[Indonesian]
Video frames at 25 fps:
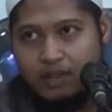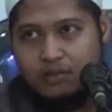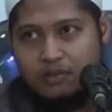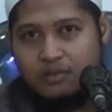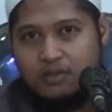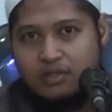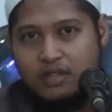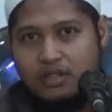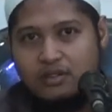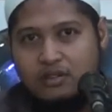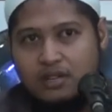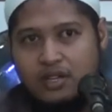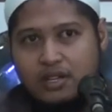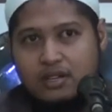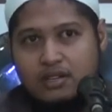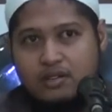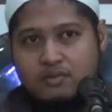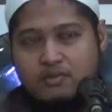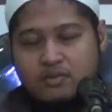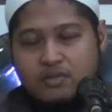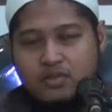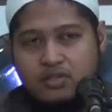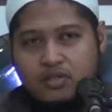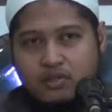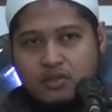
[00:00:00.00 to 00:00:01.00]
Wallahu
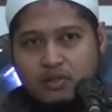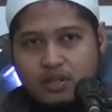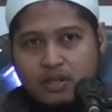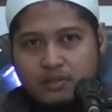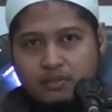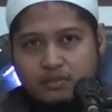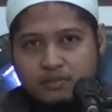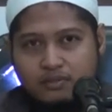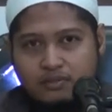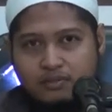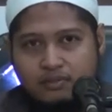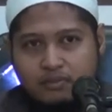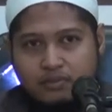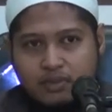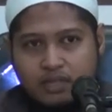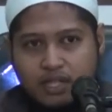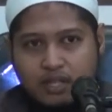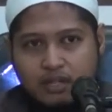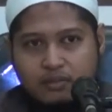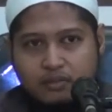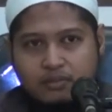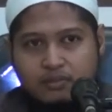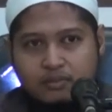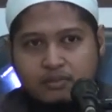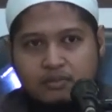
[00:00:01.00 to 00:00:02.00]
alam bisawab.
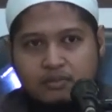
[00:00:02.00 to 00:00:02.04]
Naam.